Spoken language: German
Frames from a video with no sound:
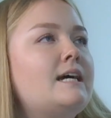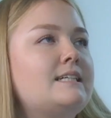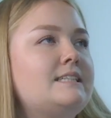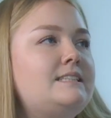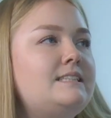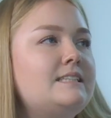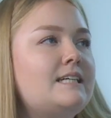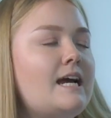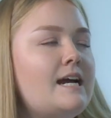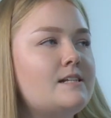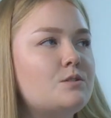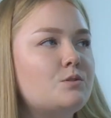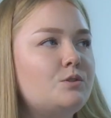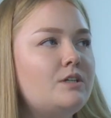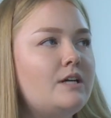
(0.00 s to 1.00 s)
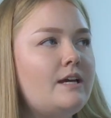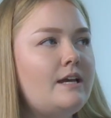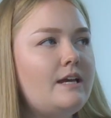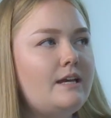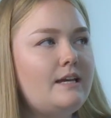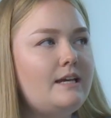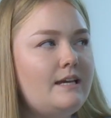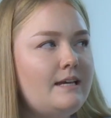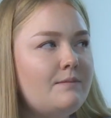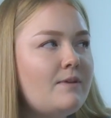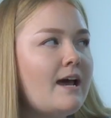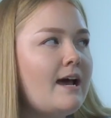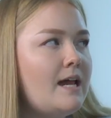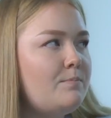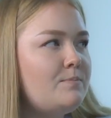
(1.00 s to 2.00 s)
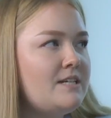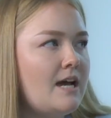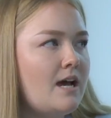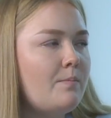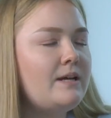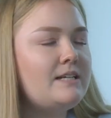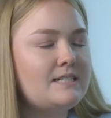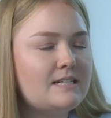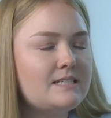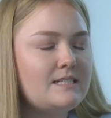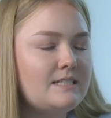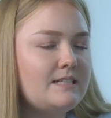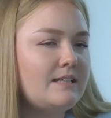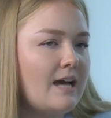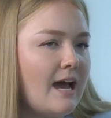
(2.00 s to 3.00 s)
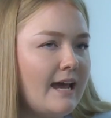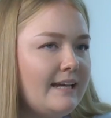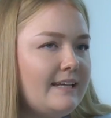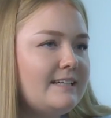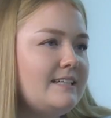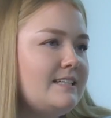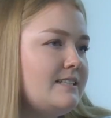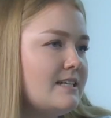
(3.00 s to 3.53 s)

Richtig, also äh, innerhalb der Arbeit dachte ich eigentlich,